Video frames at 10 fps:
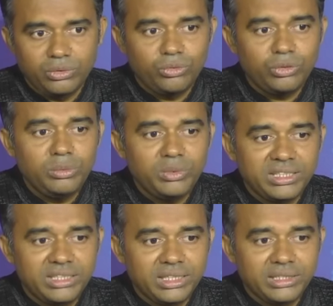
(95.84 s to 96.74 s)
ওই
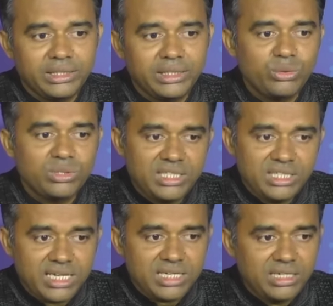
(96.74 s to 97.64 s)
ব্যক্তিকে যে কেউ
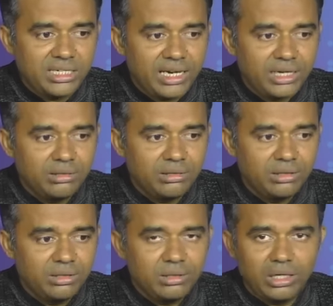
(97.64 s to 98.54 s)
সিরিয়াসলি নেন
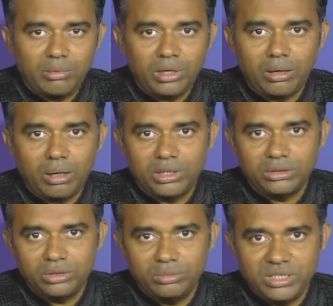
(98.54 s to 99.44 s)
আমার
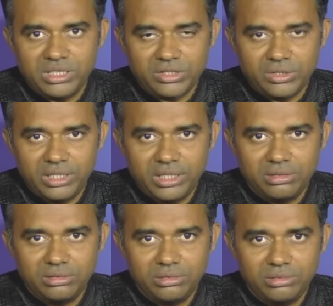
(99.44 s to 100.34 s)
তো বিশ্বাস হয় না
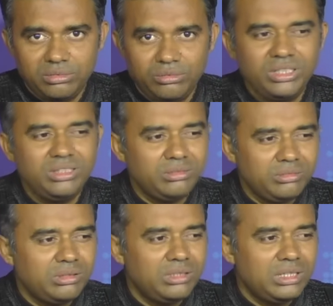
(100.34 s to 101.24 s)
ওই
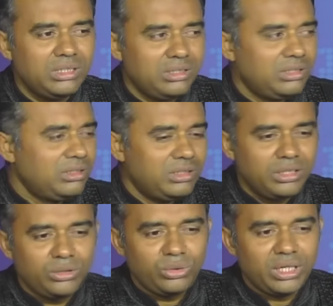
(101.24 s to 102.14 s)

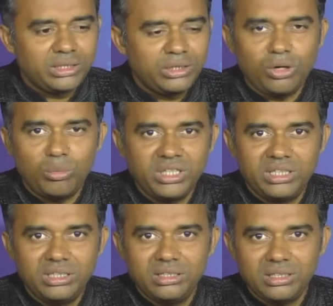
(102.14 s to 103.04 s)
একটু আর কি কমেডি
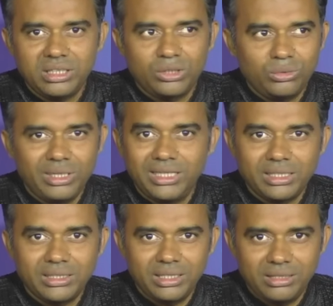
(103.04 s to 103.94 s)
একটু
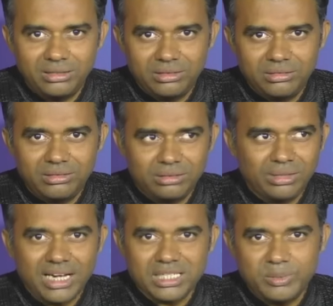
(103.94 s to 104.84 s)
এন্টারটেন একটু
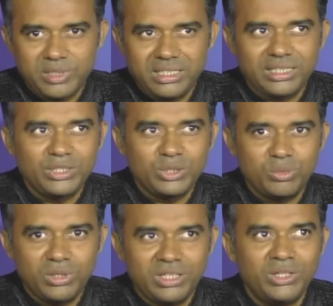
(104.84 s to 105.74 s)
হাসবেন কিছু
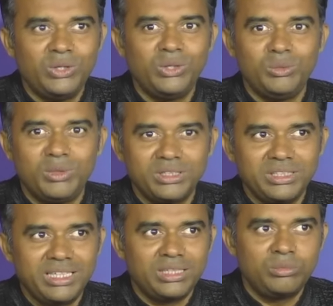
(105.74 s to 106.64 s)
বলে হো হো মদন দা
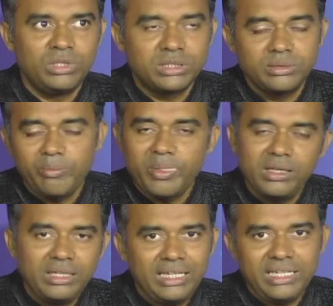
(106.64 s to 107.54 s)
এরকম বলেছে
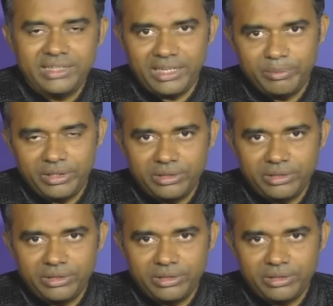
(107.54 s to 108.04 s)
এই টাইপের